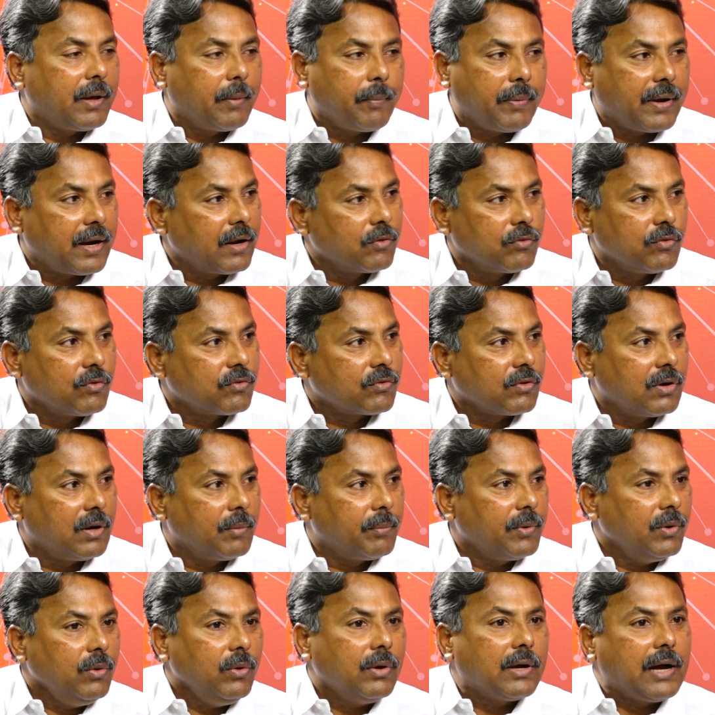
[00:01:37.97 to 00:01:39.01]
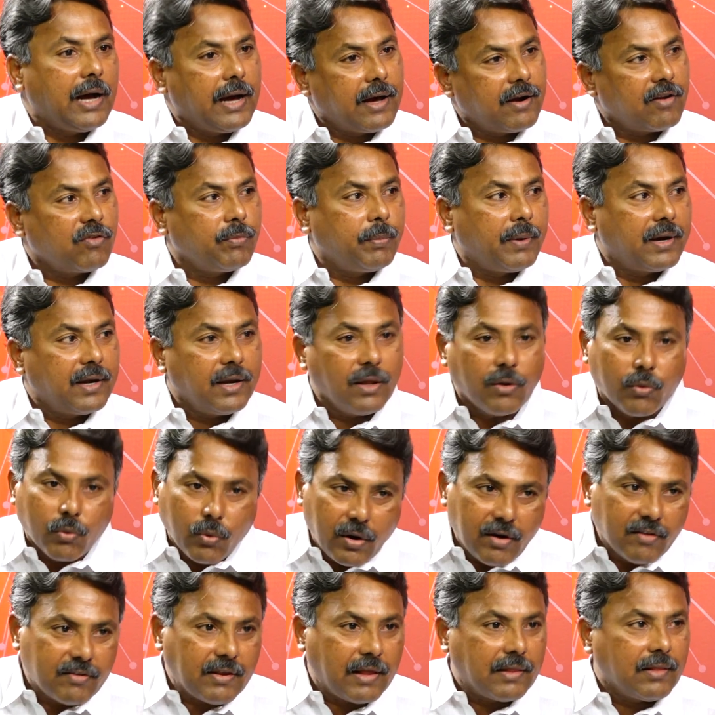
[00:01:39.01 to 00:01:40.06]
పరంగా చూసుకున్నప్పుడు కాంగ్రెస్ పార్టీ
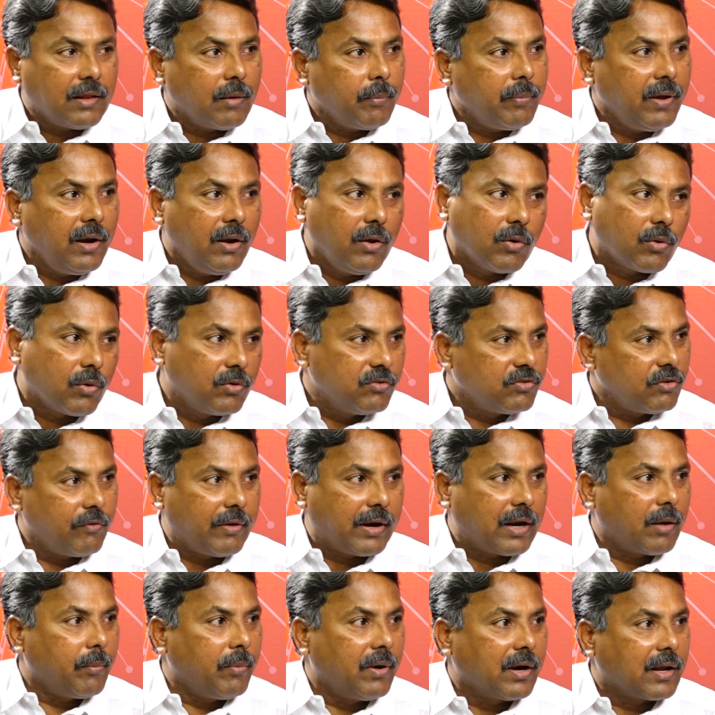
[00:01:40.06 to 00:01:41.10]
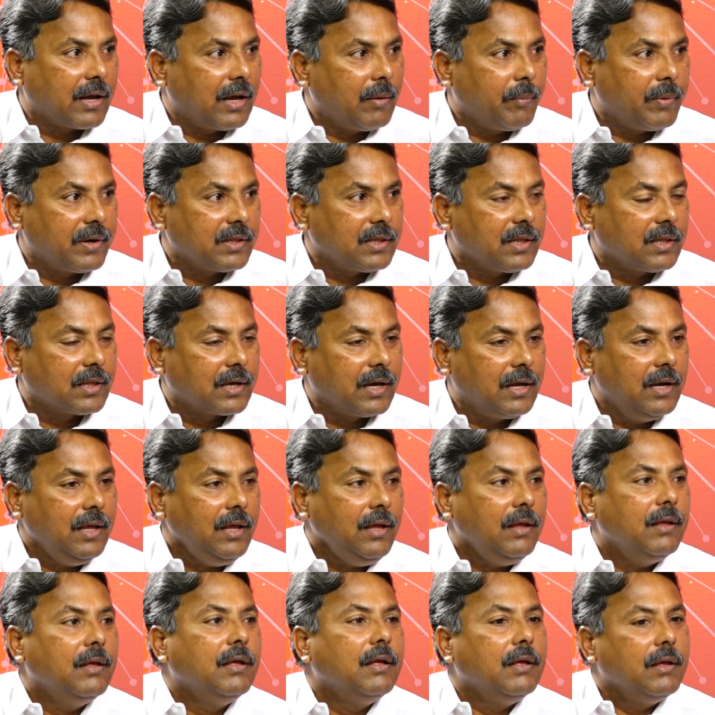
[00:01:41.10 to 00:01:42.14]
కొన్ని సందర్భాల్లో కొంచెం వెనకబాటు కనపడుతుంది కానీ
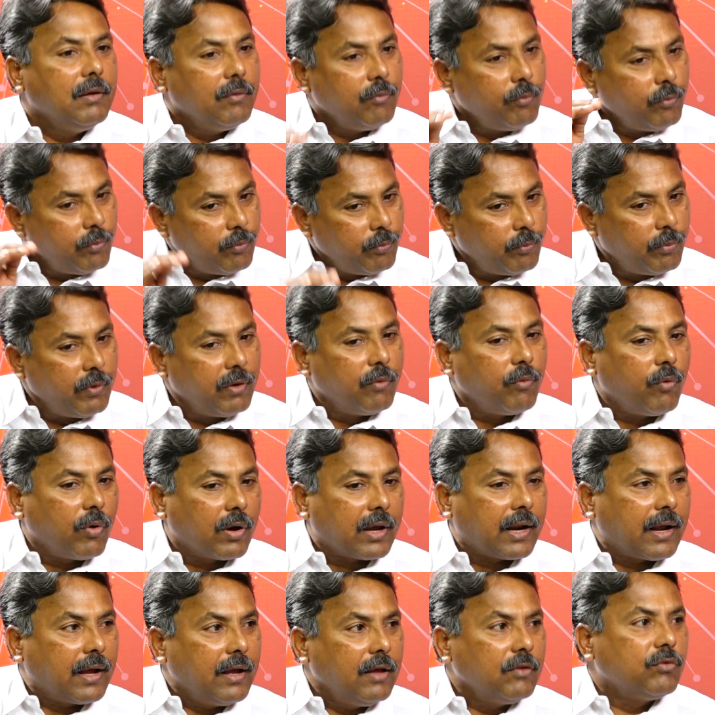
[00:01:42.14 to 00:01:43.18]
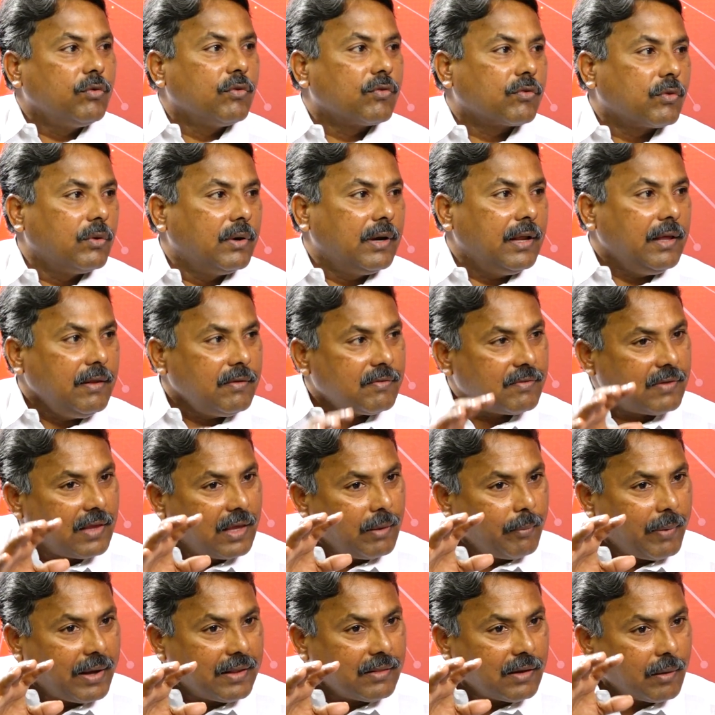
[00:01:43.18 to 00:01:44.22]
ఒక రకంగా చూసుకుంటే
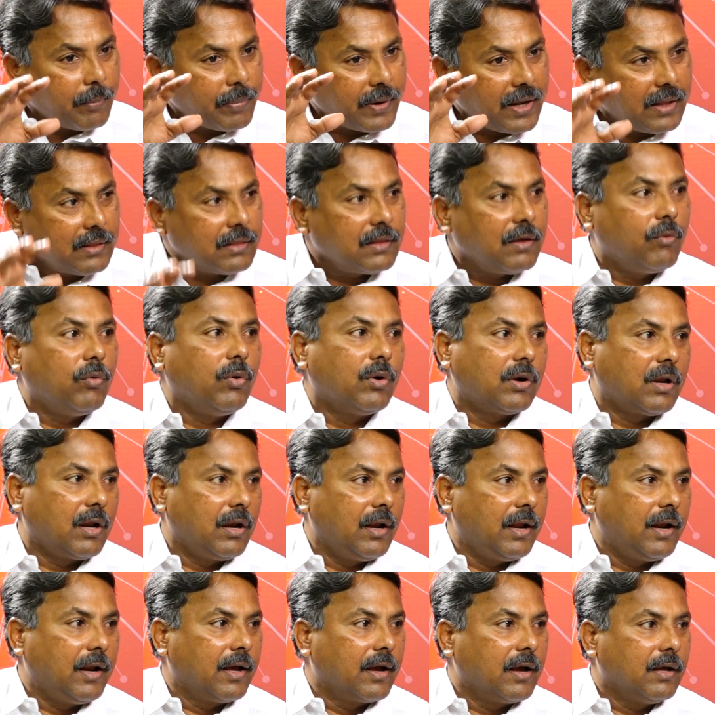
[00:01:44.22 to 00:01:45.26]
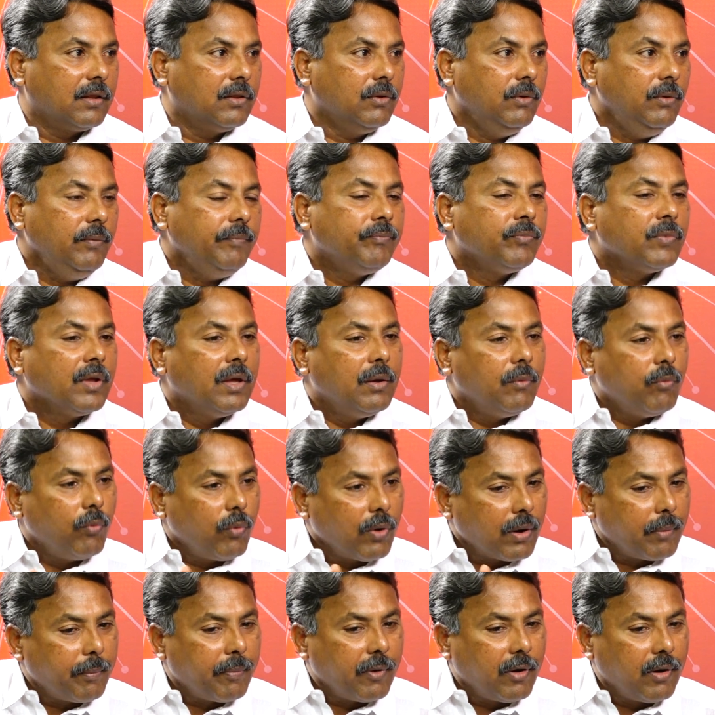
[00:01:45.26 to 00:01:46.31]
సీమాంధ్ర ప్రాంత ఓటర్లనే కాదు
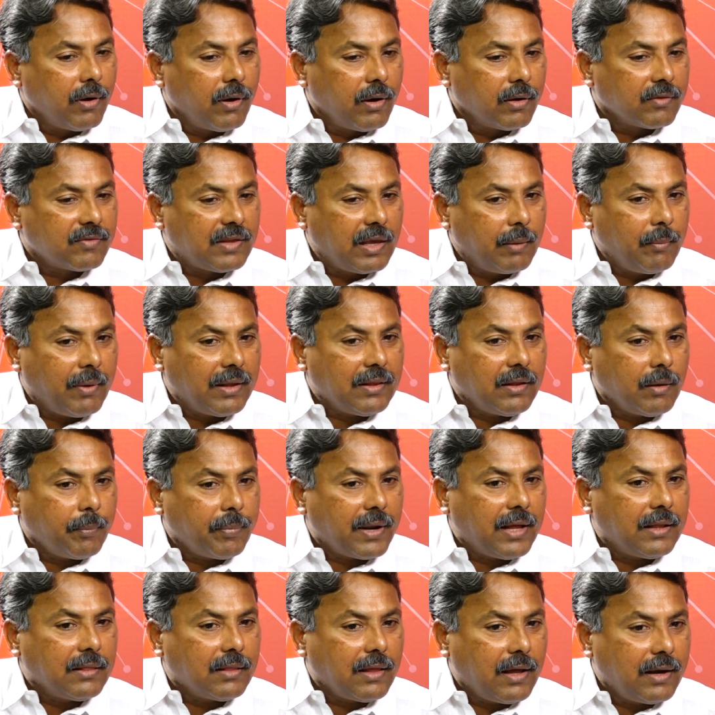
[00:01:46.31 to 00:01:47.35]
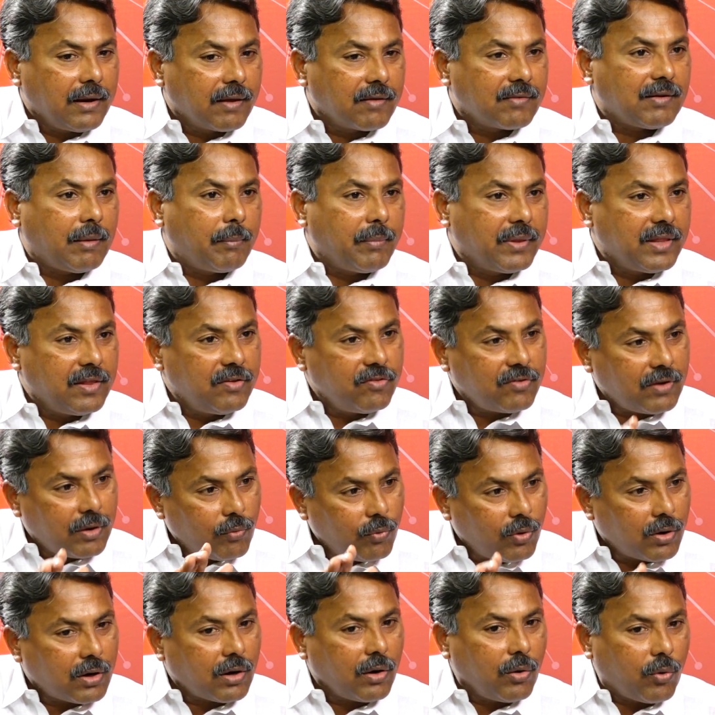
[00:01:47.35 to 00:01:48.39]
సీమాంధ్ర ప్రాంతానికి సంబంధించిన
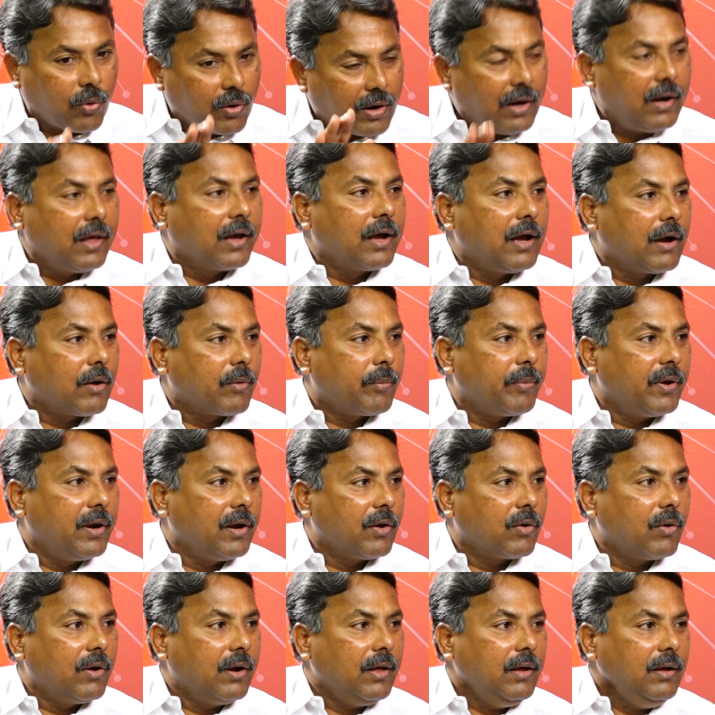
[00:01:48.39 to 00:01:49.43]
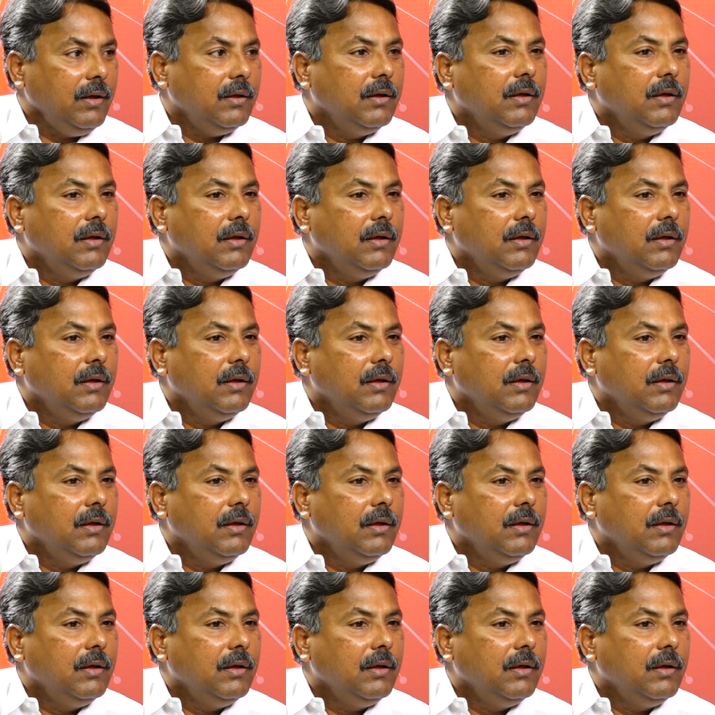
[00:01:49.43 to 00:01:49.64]
ఓటర్లు ఒక్కళ్ళే కాకపోయినా కూడా